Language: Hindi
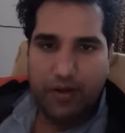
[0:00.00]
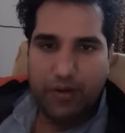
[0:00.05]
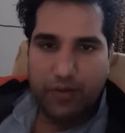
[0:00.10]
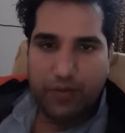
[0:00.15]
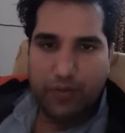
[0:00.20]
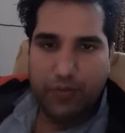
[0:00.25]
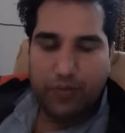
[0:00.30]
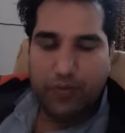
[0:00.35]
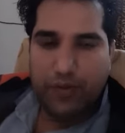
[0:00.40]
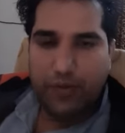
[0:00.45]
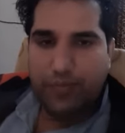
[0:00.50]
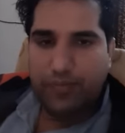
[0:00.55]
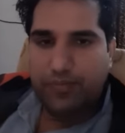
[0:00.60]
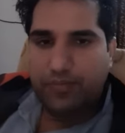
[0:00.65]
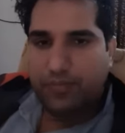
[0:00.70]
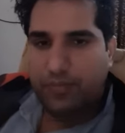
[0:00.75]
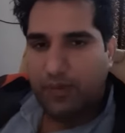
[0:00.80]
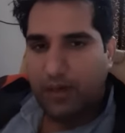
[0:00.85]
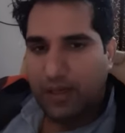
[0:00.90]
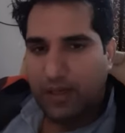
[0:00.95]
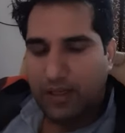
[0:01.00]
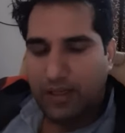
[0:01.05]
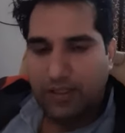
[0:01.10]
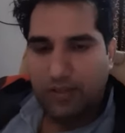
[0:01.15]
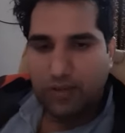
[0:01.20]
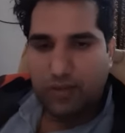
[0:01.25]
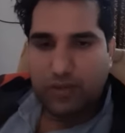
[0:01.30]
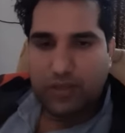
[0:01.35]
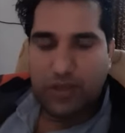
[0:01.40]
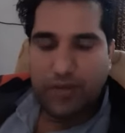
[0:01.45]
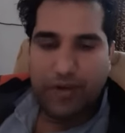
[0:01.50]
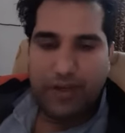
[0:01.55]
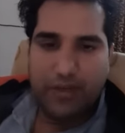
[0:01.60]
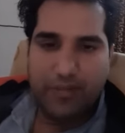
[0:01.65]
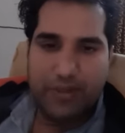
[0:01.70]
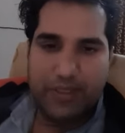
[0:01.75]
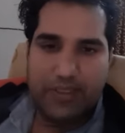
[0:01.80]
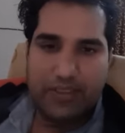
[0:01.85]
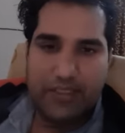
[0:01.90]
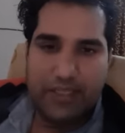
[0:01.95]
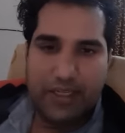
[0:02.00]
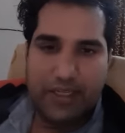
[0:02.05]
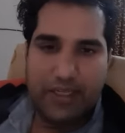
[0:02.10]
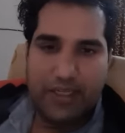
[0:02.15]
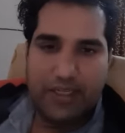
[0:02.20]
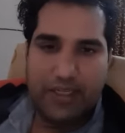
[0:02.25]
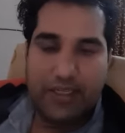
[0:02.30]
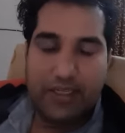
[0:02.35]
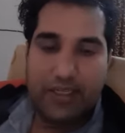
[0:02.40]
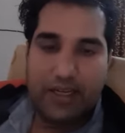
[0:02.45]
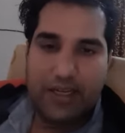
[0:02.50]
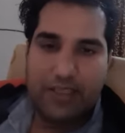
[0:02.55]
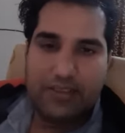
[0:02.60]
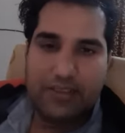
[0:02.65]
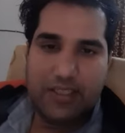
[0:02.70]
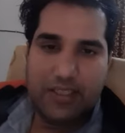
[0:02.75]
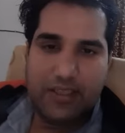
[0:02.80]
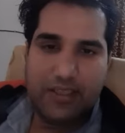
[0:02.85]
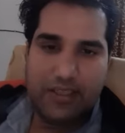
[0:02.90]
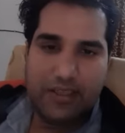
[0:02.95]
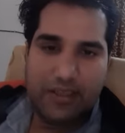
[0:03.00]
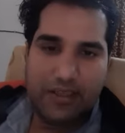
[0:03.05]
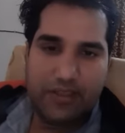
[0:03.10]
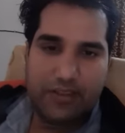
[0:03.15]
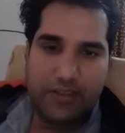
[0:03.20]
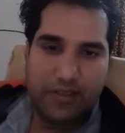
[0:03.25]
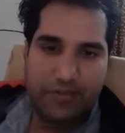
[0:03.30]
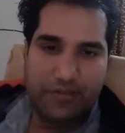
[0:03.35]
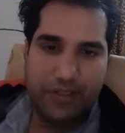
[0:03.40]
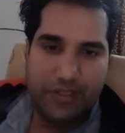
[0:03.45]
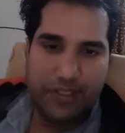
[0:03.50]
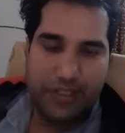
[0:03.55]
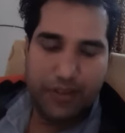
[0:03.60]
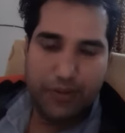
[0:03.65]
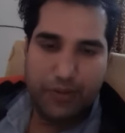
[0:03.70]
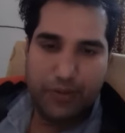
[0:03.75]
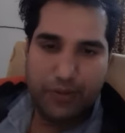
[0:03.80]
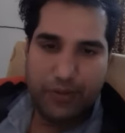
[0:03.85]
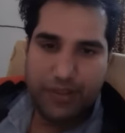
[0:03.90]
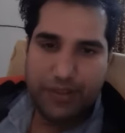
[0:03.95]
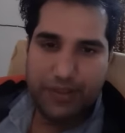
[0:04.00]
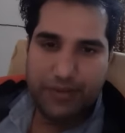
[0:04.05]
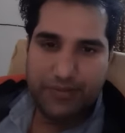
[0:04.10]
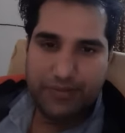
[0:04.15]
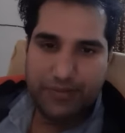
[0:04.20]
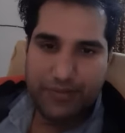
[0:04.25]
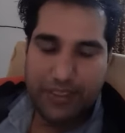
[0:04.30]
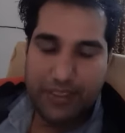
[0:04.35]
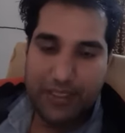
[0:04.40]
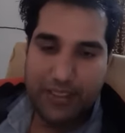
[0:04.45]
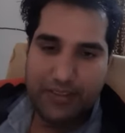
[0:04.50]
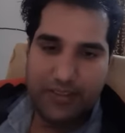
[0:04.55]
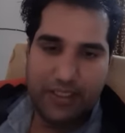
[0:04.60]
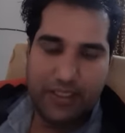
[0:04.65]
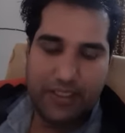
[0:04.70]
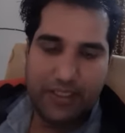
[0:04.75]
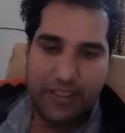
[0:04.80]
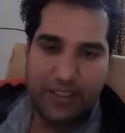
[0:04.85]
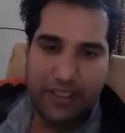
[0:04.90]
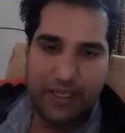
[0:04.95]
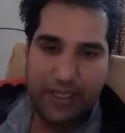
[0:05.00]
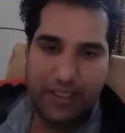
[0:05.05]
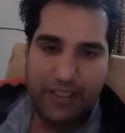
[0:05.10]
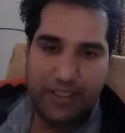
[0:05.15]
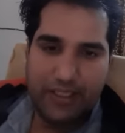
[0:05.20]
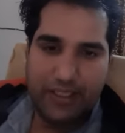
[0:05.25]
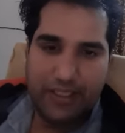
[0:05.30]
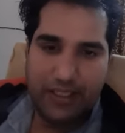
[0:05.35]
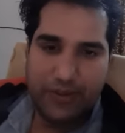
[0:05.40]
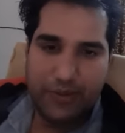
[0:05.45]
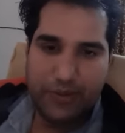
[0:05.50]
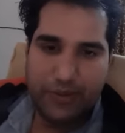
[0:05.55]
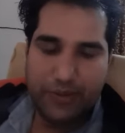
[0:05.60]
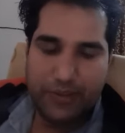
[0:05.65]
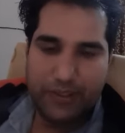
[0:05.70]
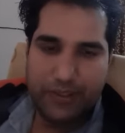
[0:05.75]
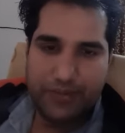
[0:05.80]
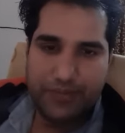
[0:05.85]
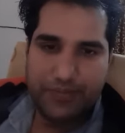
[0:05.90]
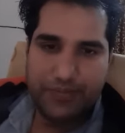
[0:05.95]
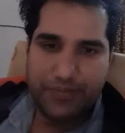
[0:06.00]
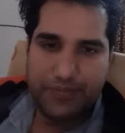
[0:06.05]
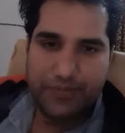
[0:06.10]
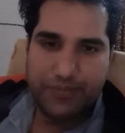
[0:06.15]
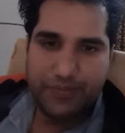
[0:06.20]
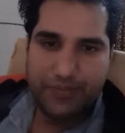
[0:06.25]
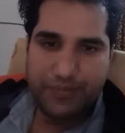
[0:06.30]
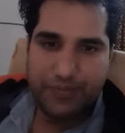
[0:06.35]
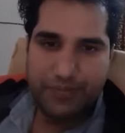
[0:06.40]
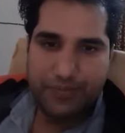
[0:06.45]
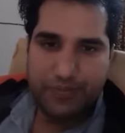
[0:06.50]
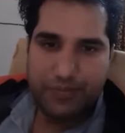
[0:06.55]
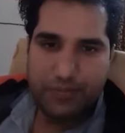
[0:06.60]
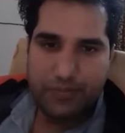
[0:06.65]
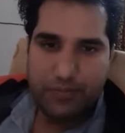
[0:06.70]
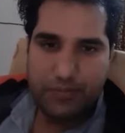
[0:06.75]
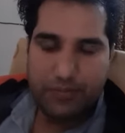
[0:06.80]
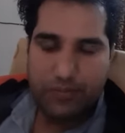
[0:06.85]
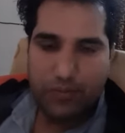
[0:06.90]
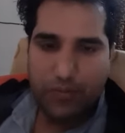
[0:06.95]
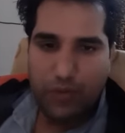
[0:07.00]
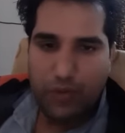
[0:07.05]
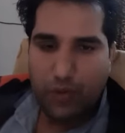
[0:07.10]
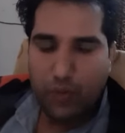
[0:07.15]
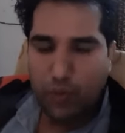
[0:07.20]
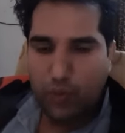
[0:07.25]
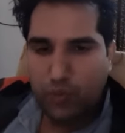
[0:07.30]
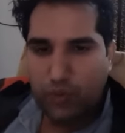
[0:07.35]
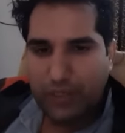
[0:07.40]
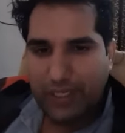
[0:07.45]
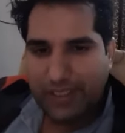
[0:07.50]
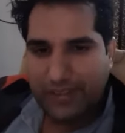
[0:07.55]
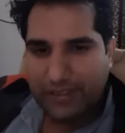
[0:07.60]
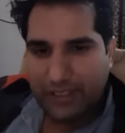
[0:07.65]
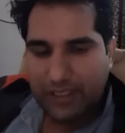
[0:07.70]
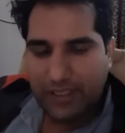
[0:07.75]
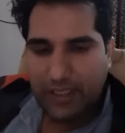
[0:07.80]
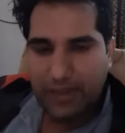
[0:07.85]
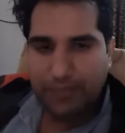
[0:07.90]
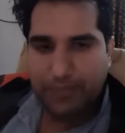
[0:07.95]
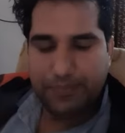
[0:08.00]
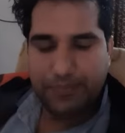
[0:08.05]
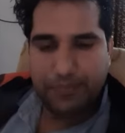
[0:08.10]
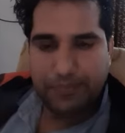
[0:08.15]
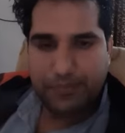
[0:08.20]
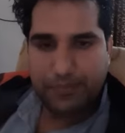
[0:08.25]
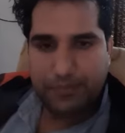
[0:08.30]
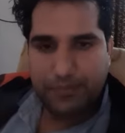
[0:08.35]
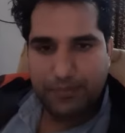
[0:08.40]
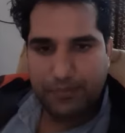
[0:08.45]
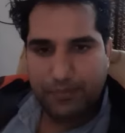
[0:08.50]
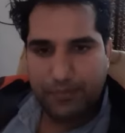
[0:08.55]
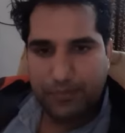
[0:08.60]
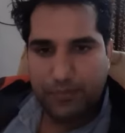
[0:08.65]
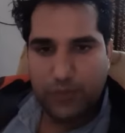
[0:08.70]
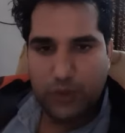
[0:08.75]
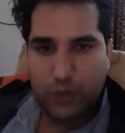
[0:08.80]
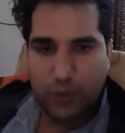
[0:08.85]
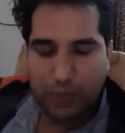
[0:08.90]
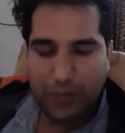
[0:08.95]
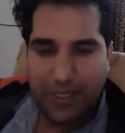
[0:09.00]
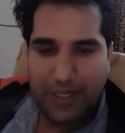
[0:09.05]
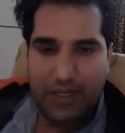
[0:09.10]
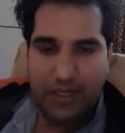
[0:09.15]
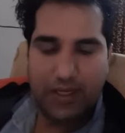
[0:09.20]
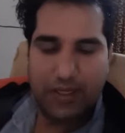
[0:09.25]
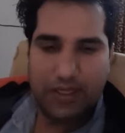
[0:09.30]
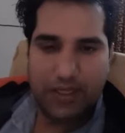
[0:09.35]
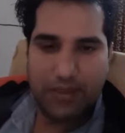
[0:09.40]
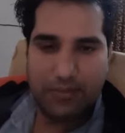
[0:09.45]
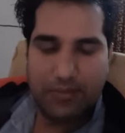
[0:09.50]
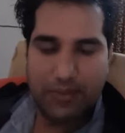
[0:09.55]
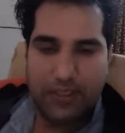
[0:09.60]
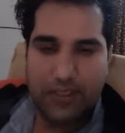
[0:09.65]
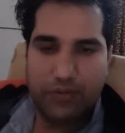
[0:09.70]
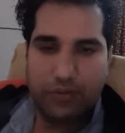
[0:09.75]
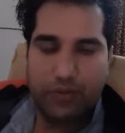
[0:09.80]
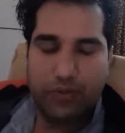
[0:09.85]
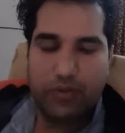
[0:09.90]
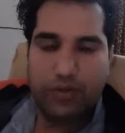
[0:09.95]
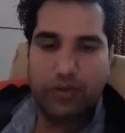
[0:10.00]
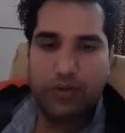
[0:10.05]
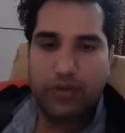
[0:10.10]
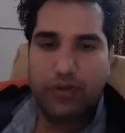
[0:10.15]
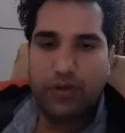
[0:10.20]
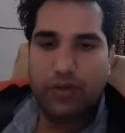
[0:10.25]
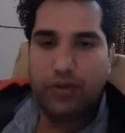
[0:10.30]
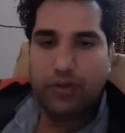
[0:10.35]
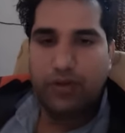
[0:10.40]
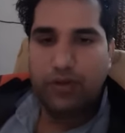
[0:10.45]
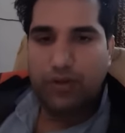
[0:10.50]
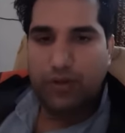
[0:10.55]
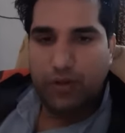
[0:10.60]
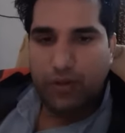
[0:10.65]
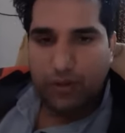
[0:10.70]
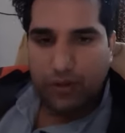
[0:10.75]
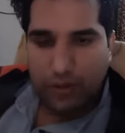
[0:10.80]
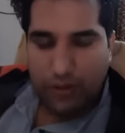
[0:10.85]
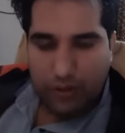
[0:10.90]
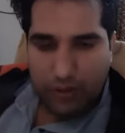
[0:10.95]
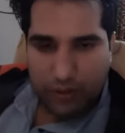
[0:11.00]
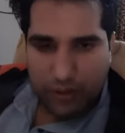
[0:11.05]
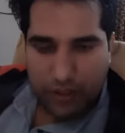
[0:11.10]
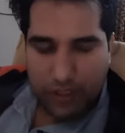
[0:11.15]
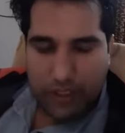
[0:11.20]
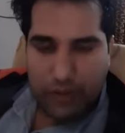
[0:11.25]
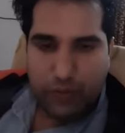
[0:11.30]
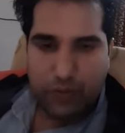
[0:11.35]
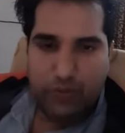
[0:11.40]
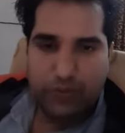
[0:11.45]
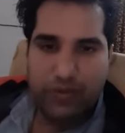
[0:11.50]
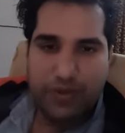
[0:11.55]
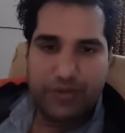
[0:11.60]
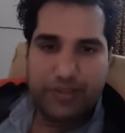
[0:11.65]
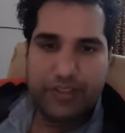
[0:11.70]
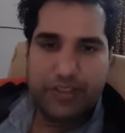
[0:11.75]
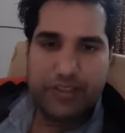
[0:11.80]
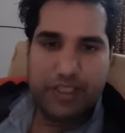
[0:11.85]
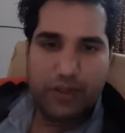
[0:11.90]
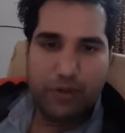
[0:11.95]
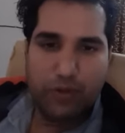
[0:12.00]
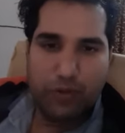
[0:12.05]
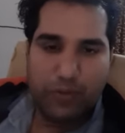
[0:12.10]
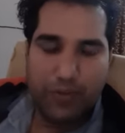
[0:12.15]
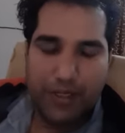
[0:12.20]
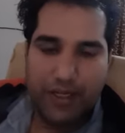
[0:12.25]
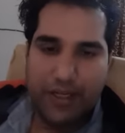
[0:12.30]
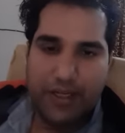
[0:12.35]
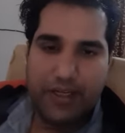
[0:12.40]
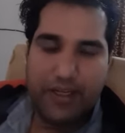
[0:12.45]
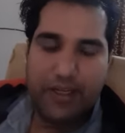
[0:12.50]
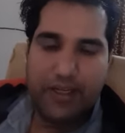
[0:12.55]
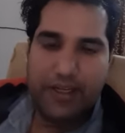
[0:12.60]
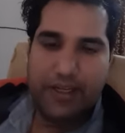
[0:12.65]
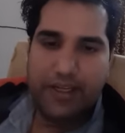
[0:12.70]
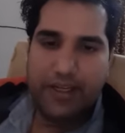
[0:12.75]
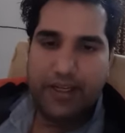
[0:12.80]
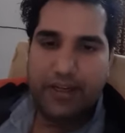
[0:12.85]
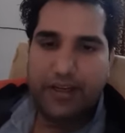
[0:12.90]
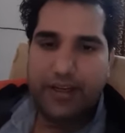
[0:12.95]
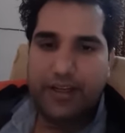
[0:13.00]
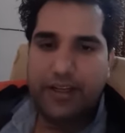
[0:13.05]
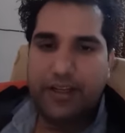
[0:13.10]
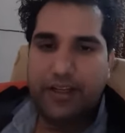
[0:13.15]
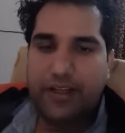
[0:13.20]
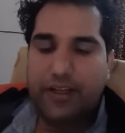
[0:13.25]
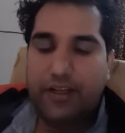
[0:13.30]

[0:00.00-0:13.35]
तो फिर अगला जो सवाल बनता है कि राजा के कर्तव्य क्या होंगे या राजा के कार्य क्या होंगे तो जो राजा का जो पहला काम है वो कानून व्यवस्था को बनाना है या कहें